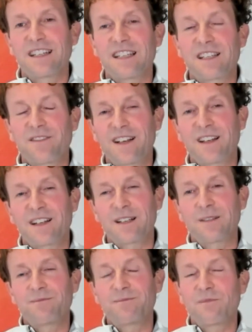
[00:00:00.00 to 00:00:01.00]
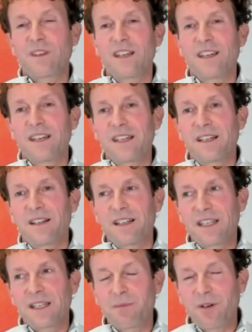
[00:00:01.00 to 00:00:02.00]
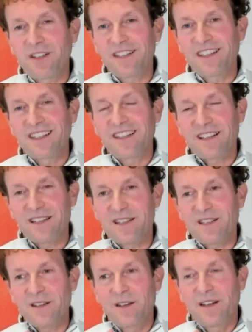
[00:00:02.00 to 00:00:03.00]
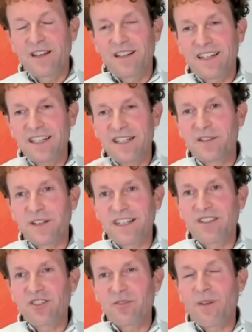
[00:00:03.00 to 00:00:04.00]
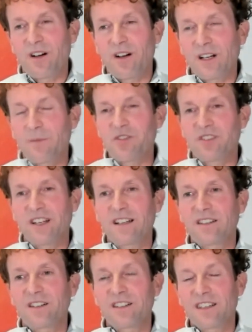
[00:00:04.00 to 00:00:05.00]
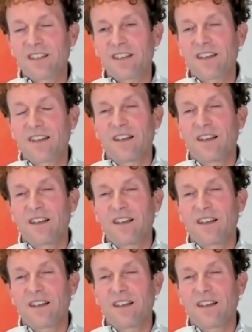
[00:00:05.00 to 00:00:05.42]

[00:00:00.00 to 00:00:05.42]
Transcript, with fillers: Ich, ähm, ich möchte das nicht theoretisch machen, aber stellt euch